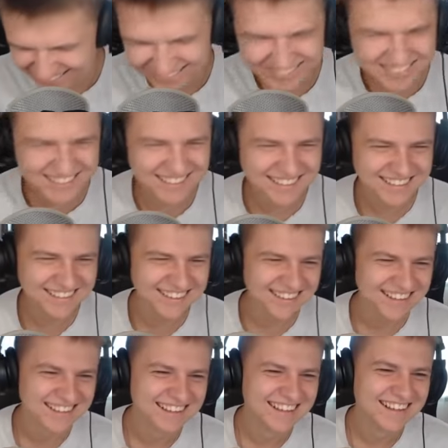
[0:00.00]
Мне кажется, у
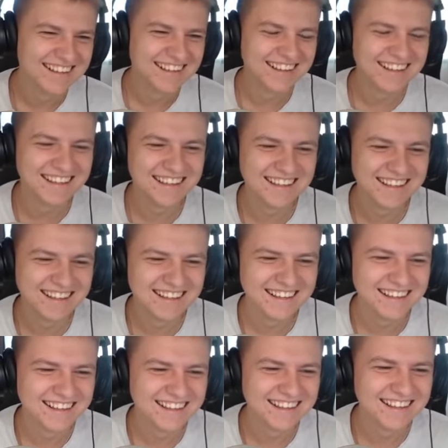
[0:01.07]
нас просто 15
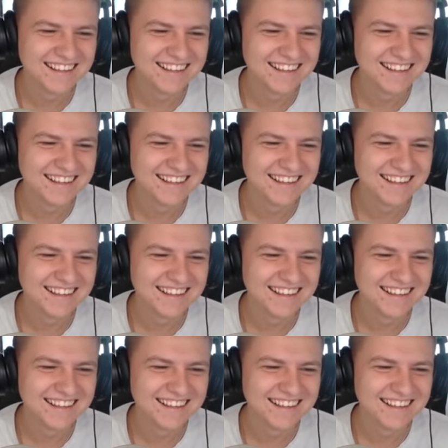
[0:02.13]
победа.